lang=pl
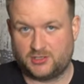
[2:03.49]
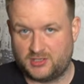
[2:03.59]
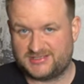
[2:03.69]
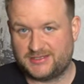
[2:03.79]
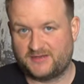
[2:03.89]
To
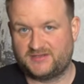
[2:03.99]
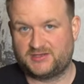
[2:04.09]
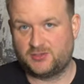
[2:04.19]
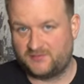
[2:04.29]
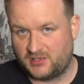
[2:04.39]
jest naprawdę
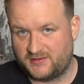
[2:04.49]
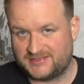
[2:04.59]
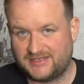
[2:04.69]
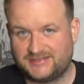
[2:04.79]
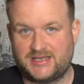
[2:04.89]
dowolona
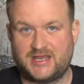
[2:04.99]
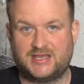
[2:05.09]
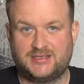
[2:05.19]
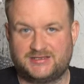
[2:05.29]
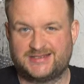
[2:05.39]
sekcja,
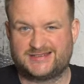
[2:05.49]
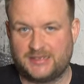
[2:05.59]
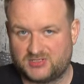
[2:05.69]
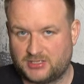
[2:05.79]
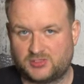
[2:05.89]
jedna z
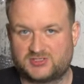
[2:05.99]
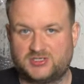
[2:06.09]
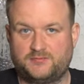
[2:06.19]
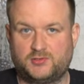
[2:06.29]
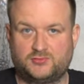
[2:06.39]
lepszych
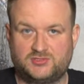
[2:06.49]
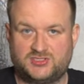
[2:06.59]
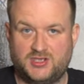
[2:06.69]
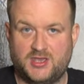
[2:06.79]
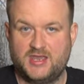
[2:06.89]
autorskich
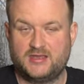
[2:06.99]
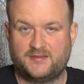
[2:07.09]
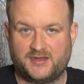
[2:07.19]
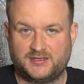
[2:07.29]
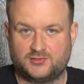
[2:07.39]
produkcji
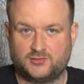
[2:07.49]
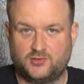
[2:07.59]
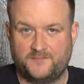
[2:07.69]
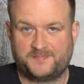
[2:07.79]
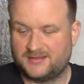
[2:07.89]
na rynku,
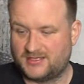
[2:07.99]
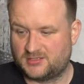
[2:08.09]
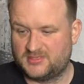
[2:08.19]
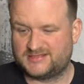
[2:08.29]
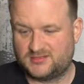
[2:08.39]

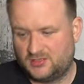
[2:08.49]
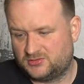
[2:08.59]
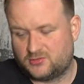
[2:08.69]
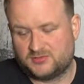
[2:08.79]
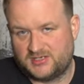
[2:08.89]
natomiast no,
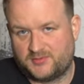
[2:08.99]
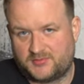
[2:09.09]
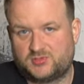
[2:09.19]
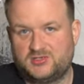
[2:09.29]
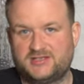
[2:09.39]
to chłodzenie po
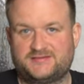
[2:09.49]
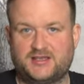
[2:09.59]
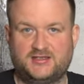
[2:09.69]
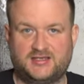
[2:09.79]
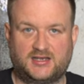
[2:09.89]
prostu nie jest w
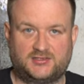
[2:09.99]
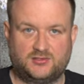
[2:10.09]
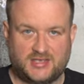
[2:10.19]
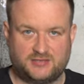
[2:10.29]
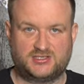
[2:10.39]
stanie tej karty
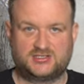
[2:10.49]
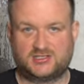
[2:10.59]
okiełznać.